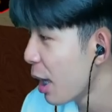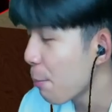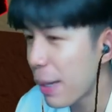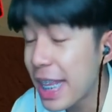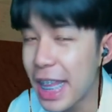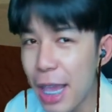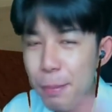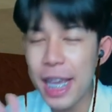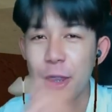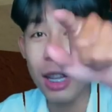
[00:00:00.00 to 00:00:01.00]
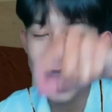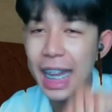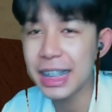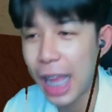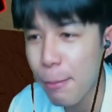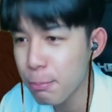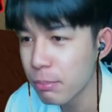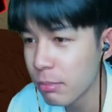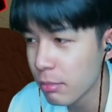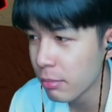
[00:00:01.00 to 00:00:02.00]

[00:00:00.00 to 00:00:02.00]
ปีนี้พี่ต้องล้านซับฮะ